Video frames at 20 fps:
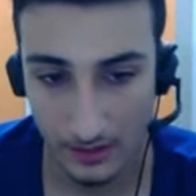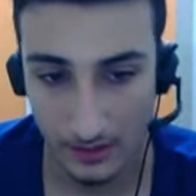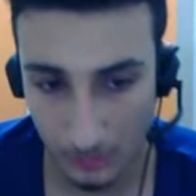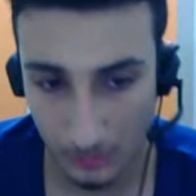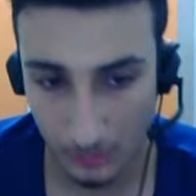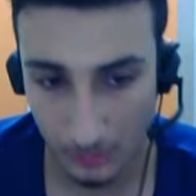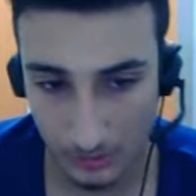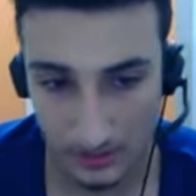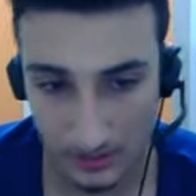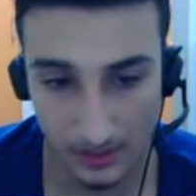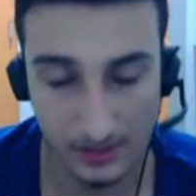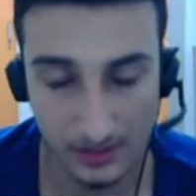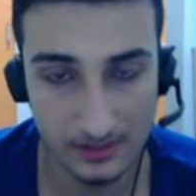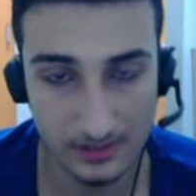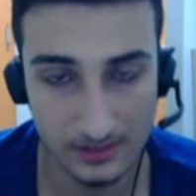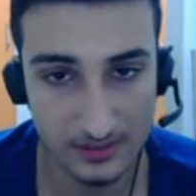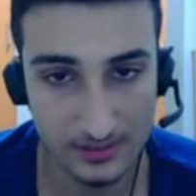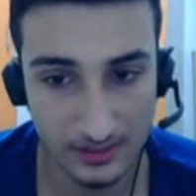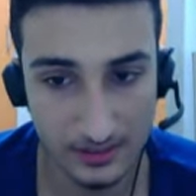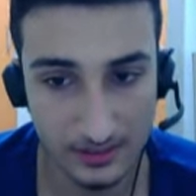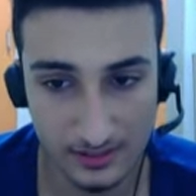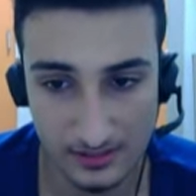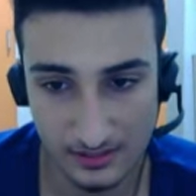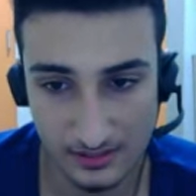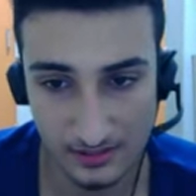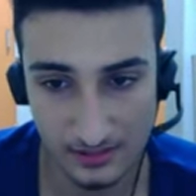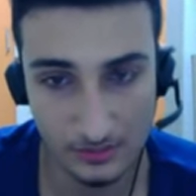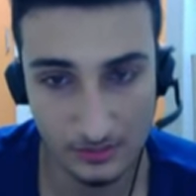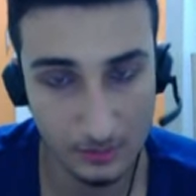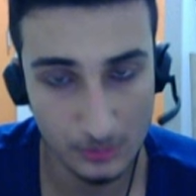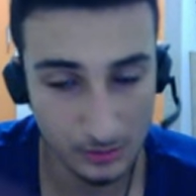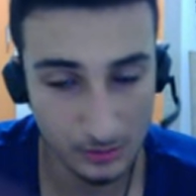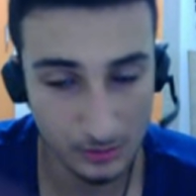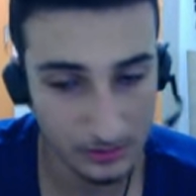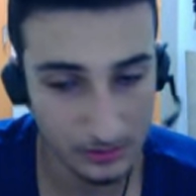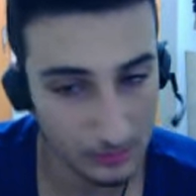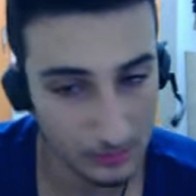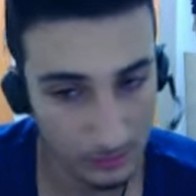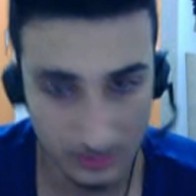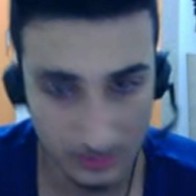90k saldırısı düz
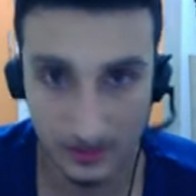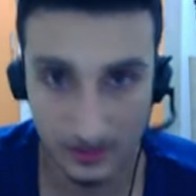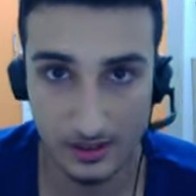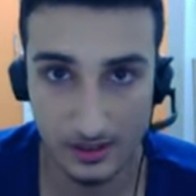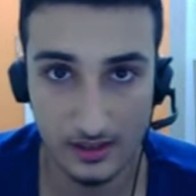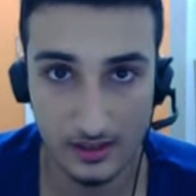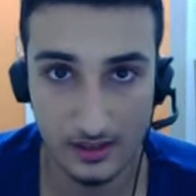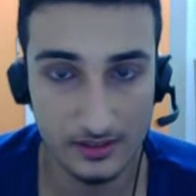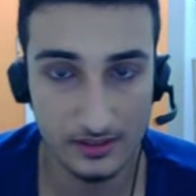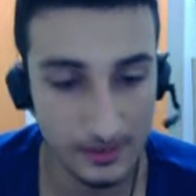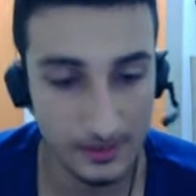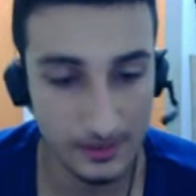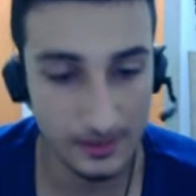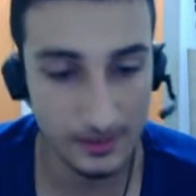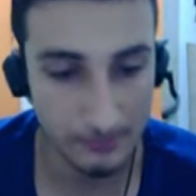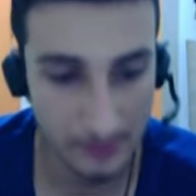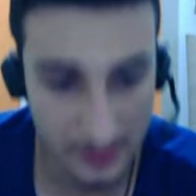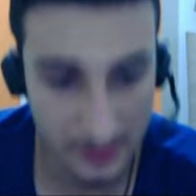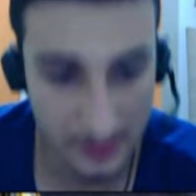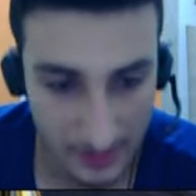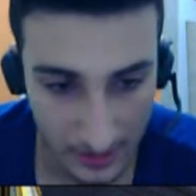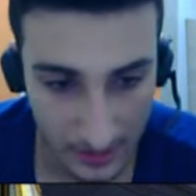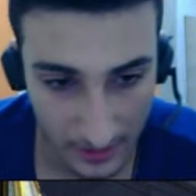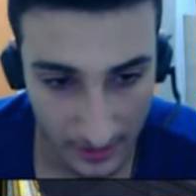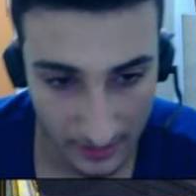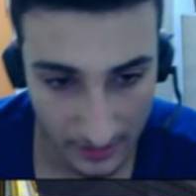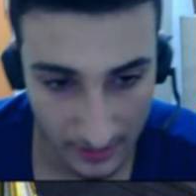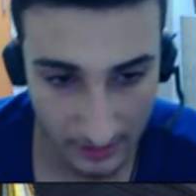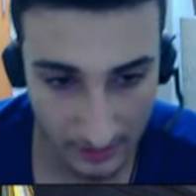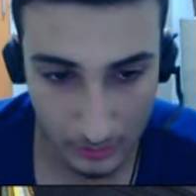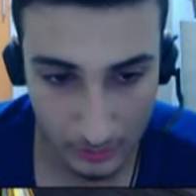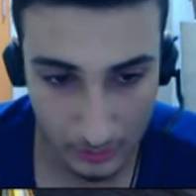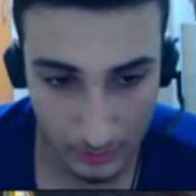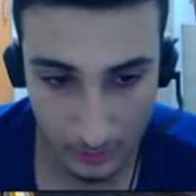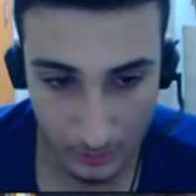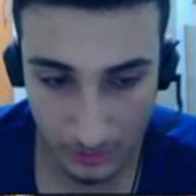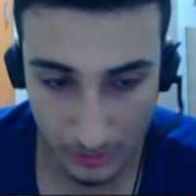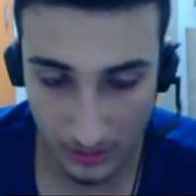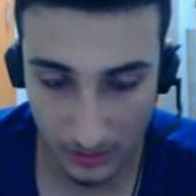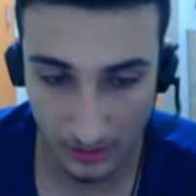90k diyelim biz.
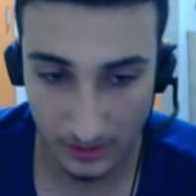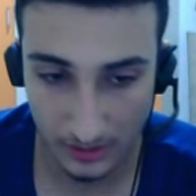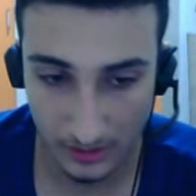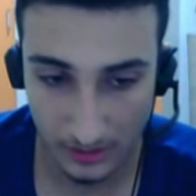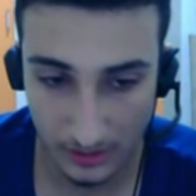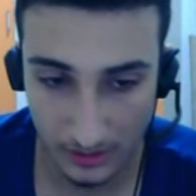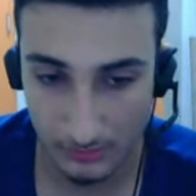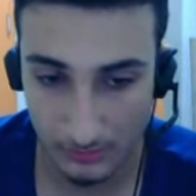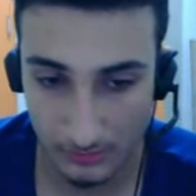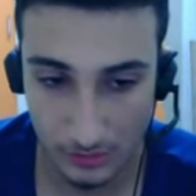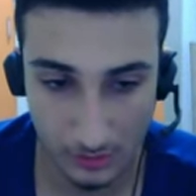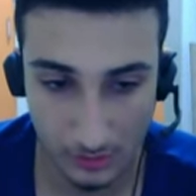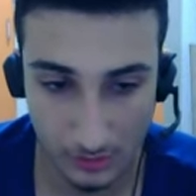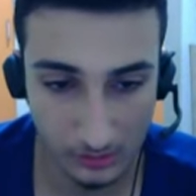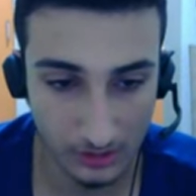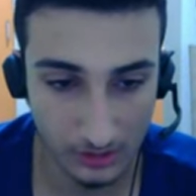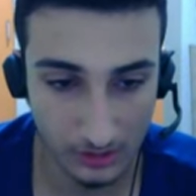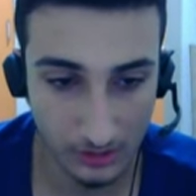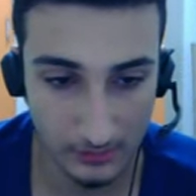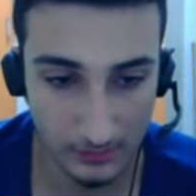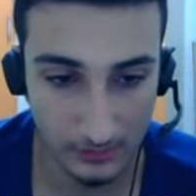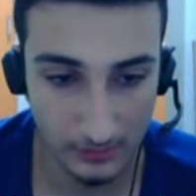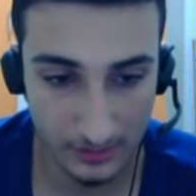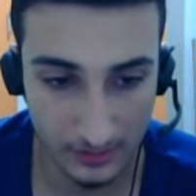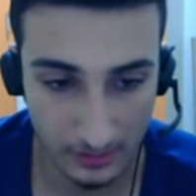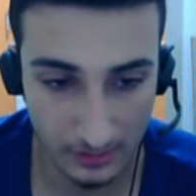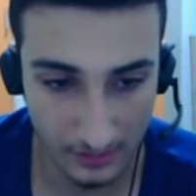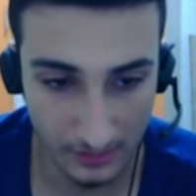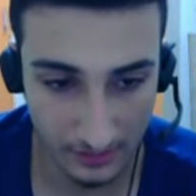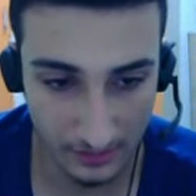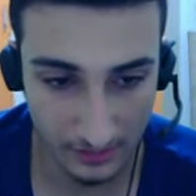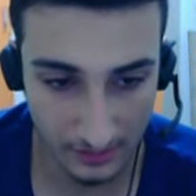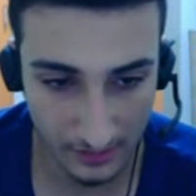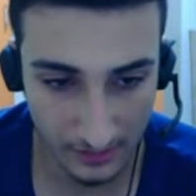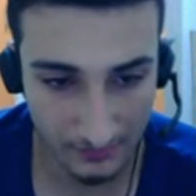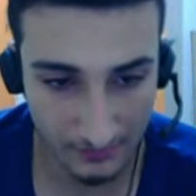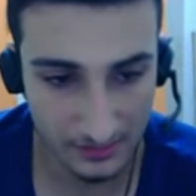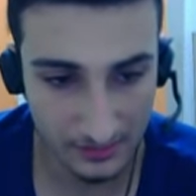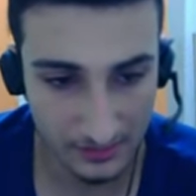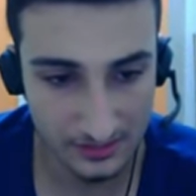73k 74k bir e,
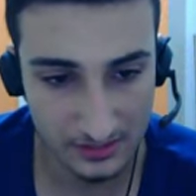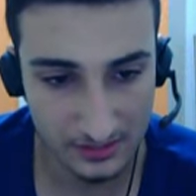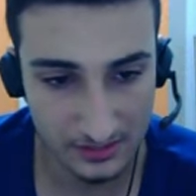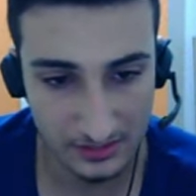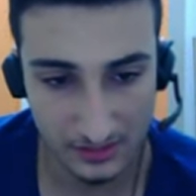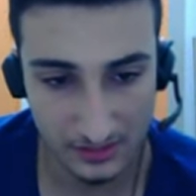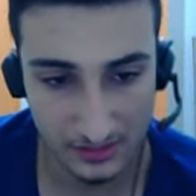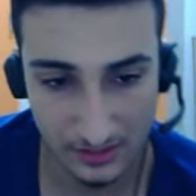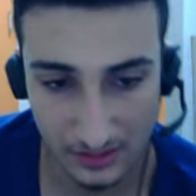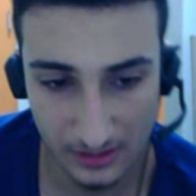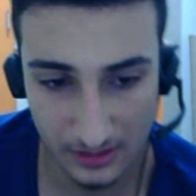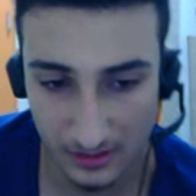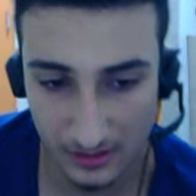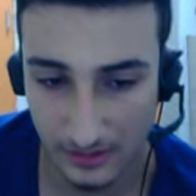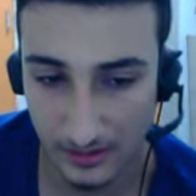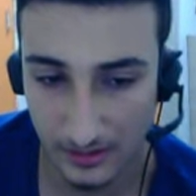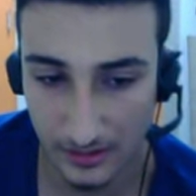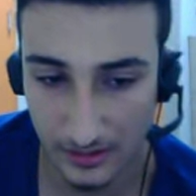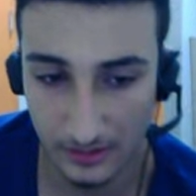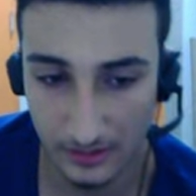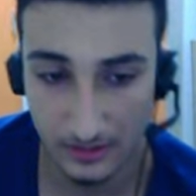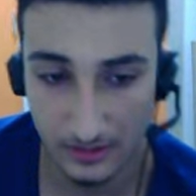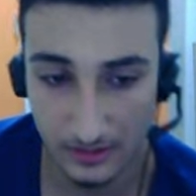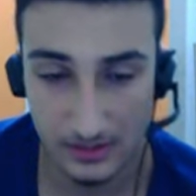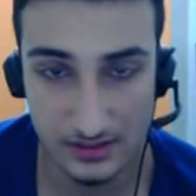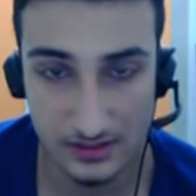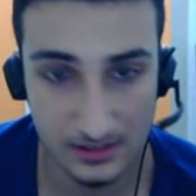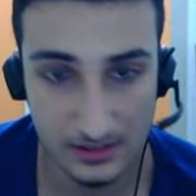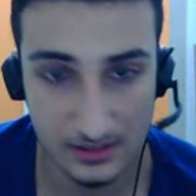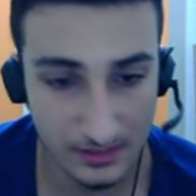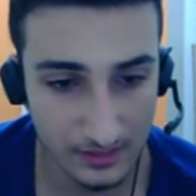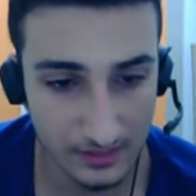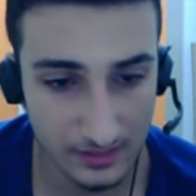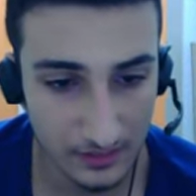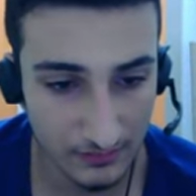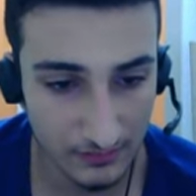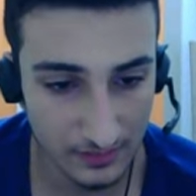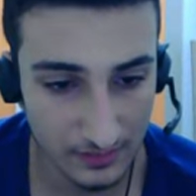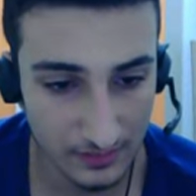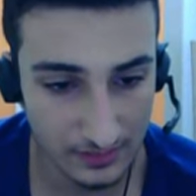defansı 47k sili
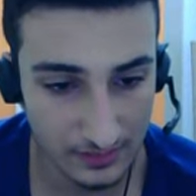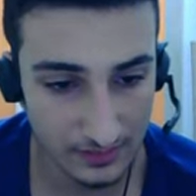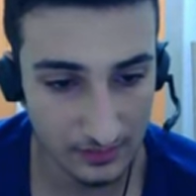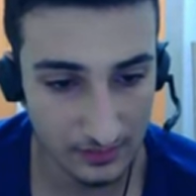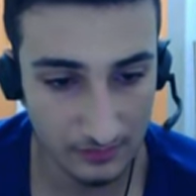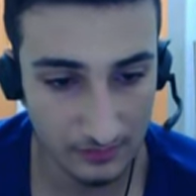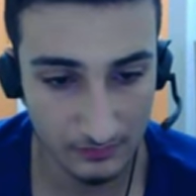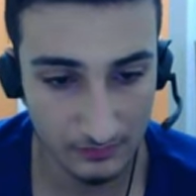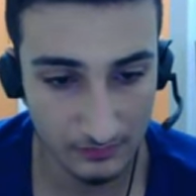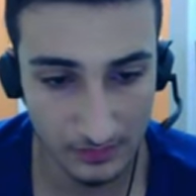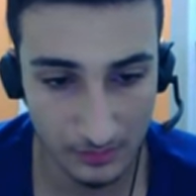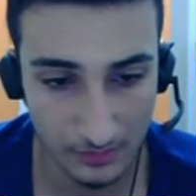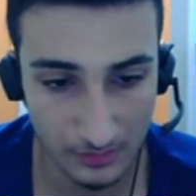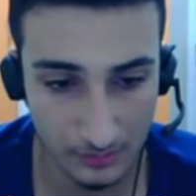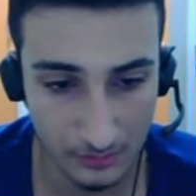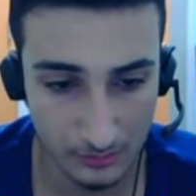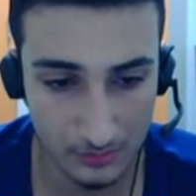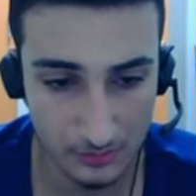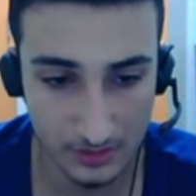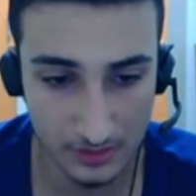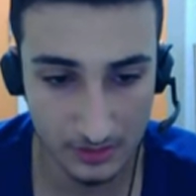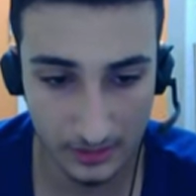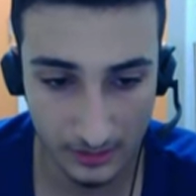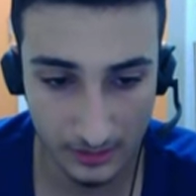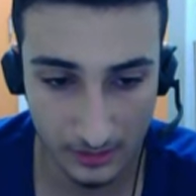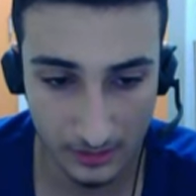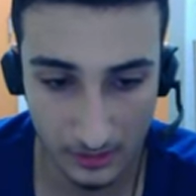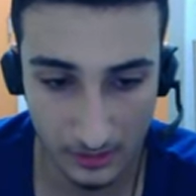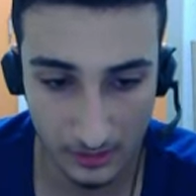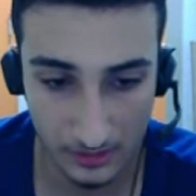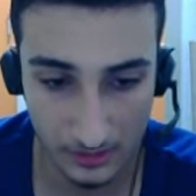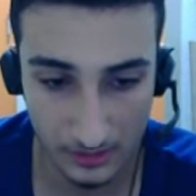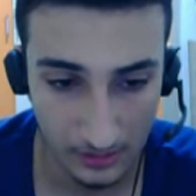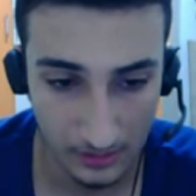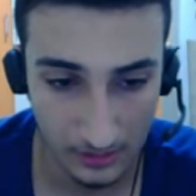defansı ve 450k